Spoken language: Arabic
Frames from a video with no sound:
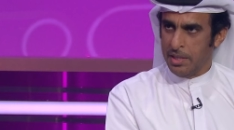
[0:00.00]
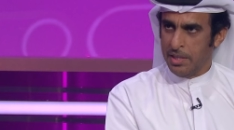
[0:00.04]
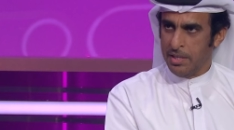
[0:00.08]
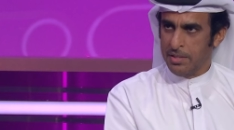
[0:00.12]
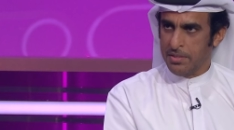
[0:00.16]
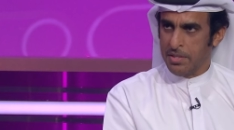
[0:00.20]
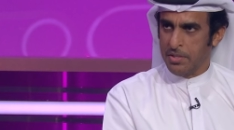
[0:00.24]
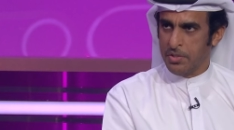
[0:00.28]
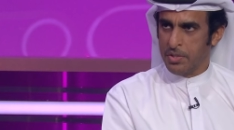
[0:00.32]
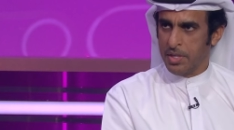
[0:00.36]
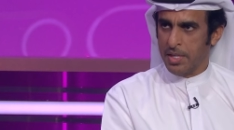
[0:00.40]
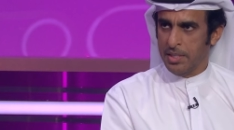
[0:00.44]

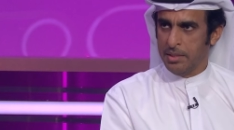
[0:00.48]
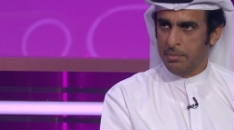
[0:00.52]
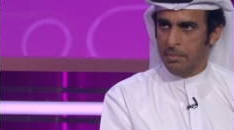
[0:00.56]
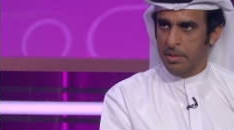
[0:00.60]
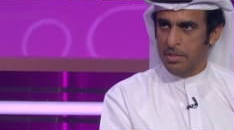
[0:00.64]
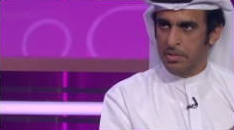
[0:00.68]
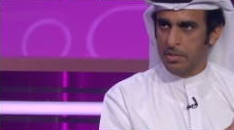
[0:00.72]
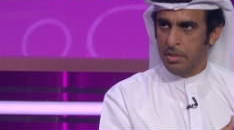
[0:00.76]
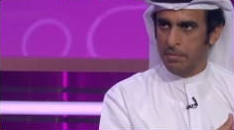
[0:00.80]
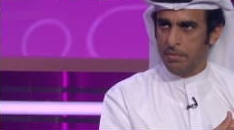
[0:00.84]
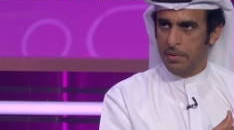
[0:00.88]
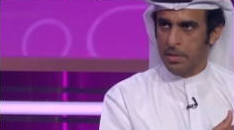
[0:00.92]
اخلص الاجراءات مع
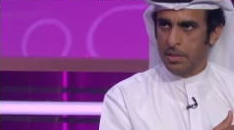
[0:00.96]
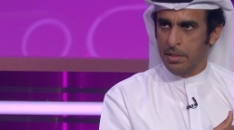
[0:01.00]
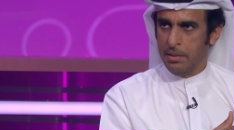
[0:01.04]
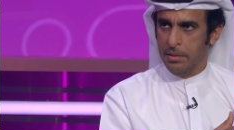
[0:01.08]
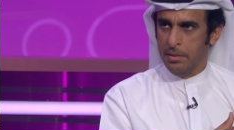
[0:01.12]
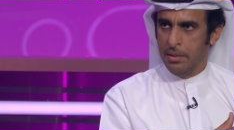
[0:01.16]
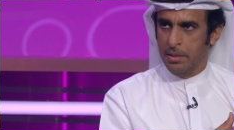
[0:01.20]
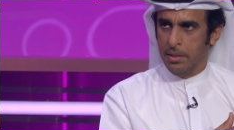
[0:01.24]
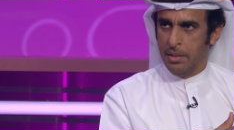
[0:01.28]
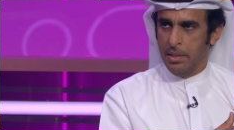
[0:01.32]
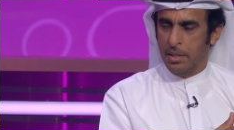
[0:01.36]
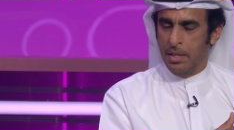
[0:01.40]
السفاره
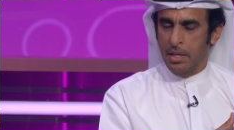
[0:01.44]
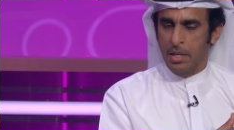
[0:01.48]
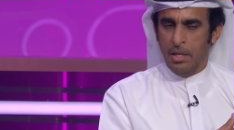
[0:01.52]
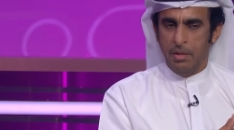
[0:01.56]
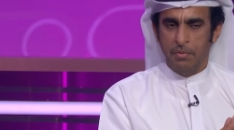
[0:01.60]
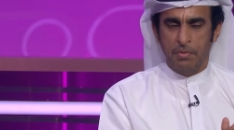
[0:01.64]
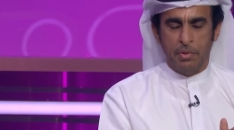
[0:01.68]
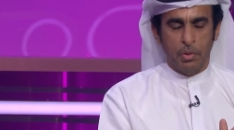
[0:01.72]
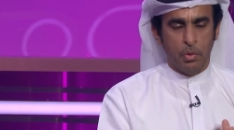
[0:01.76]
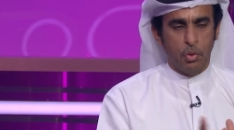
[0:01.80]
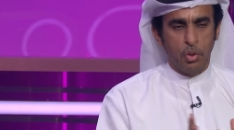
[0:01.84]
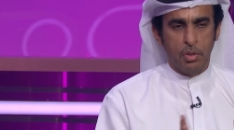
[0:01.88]

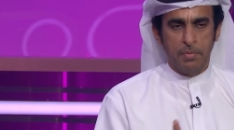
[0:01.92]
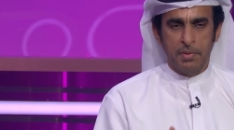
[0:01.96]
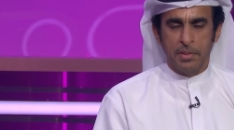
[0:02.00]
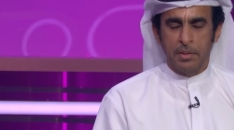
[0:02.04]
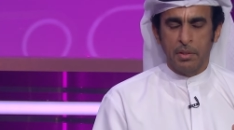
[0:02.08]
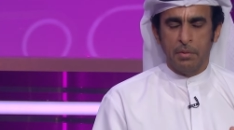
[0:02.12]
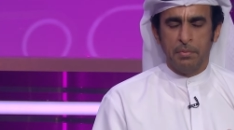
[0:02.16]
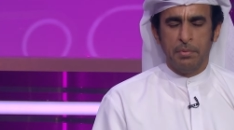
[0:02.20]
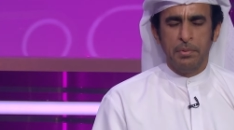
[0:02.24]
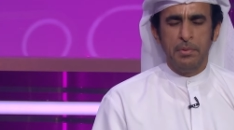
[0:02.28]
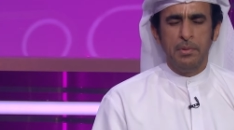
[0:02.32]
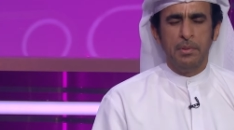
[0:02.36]
في غرفة
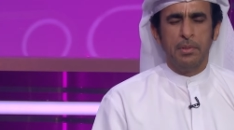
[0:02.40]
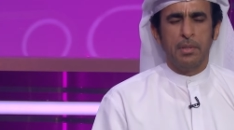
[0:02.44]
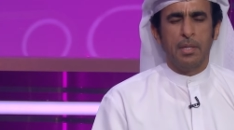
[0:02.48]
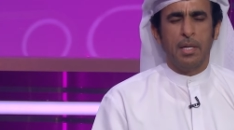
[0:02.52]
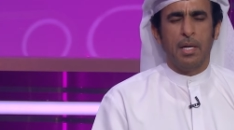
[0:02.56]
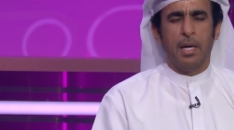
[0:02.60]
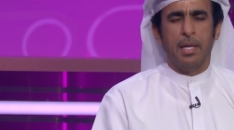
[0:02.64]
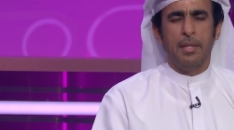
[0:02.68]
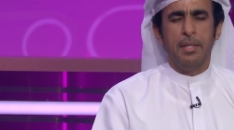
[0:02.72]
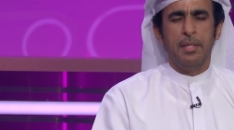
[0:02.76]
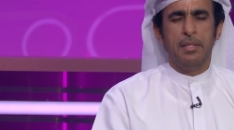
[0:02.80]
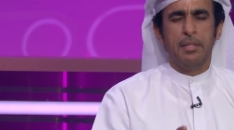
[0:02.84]
الفندق
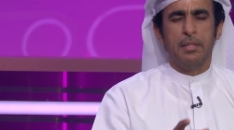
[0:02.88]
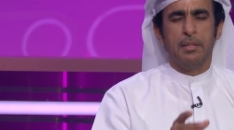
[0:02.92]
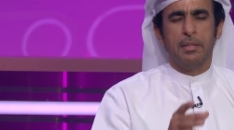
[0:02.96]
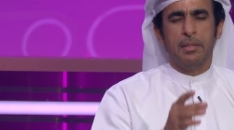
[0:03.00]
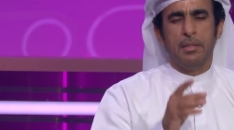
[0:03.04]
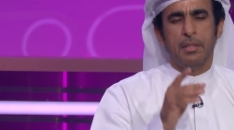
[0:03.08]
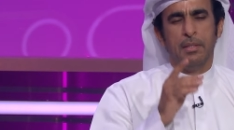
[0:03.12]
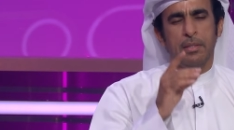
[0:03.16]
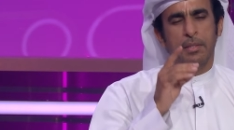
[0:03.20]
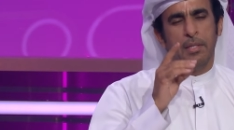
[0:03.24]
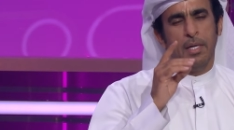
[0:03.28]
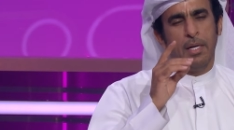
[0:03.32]
هذيك
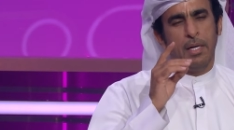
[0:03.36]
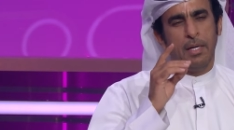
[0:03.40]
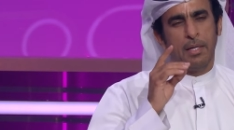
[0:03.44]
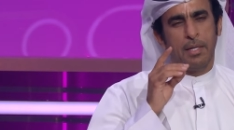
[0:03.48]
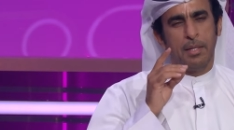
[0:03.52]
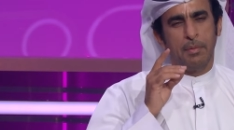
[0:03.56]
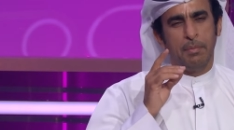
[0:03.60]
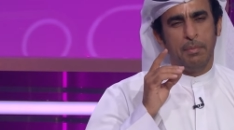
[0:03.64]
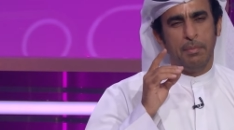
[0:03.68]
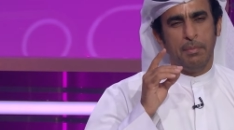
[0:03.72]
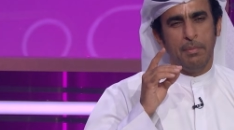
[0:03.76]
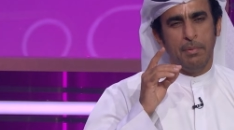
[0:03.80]

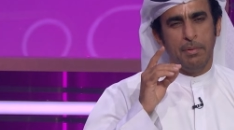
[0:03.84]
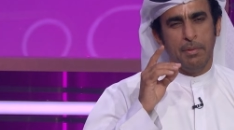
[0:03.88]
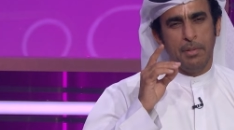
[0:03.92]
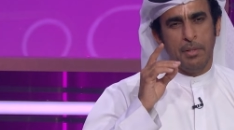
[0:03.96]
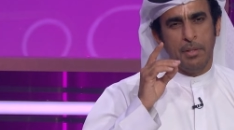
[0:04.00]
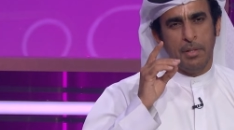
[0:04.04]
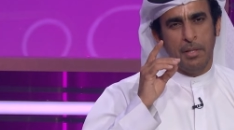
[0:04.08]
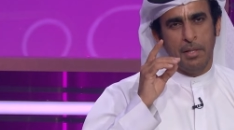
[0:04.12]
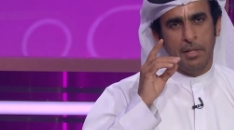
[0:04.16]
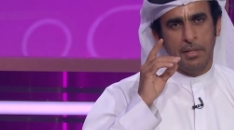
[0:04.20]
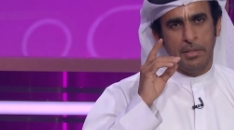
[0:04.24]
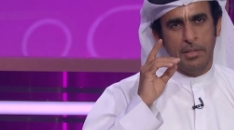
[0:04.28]
إياك
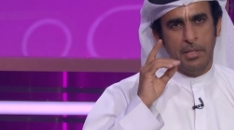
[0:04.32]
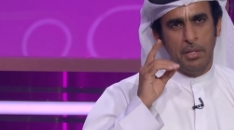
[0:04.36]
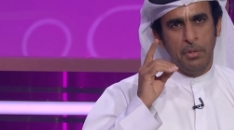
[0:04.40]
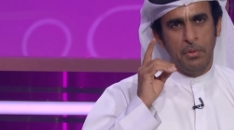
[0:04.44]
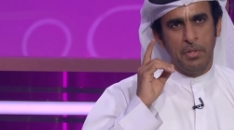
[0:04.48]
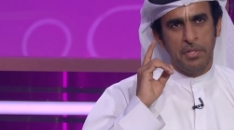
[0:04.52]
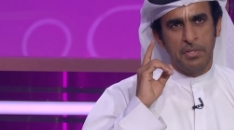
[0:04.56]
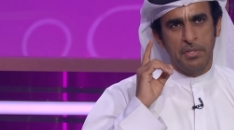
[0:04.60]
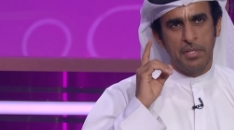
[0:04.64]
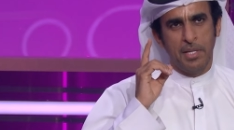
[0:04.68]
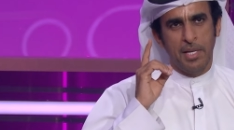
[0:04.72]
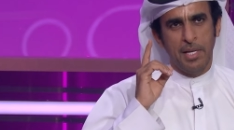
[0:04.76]
يجي
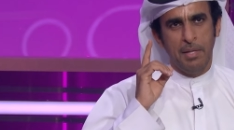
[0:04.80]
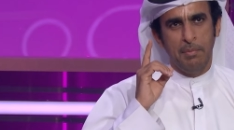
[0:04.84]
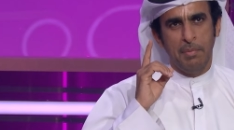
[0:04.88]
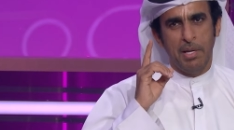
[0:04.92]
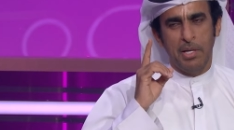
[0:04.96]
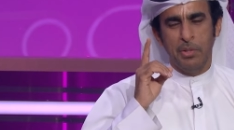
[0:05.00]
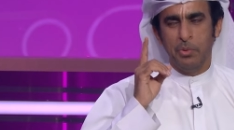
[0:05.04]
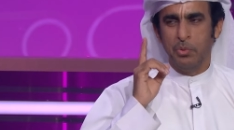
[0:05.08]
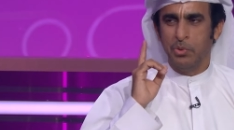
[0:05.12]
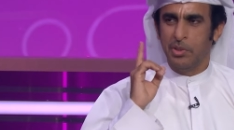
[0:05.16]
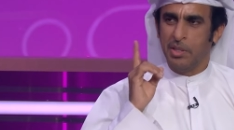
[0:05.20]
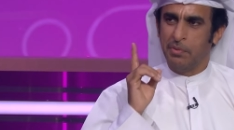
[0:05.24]
الإنسان
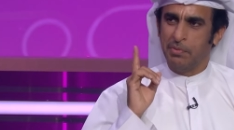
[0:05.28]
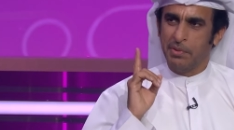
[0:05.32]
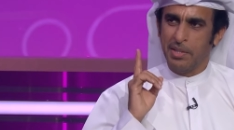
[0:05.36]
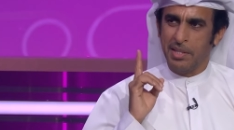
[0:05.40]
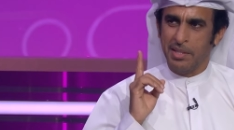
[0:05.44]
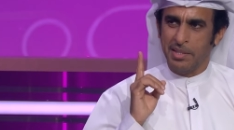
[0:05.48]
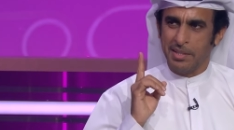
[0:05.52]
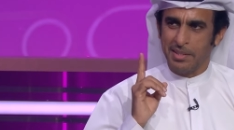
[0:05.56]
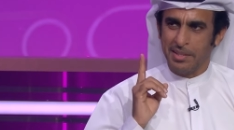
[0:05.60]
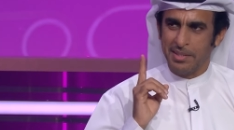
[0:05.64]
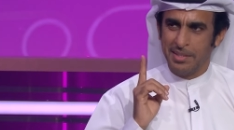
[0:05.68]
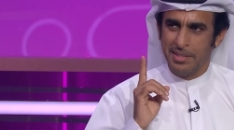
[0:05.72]
مليون
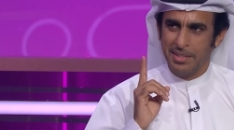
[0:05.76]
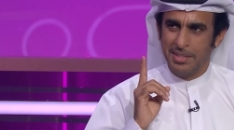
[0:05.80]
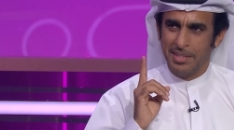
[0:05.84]
تفكير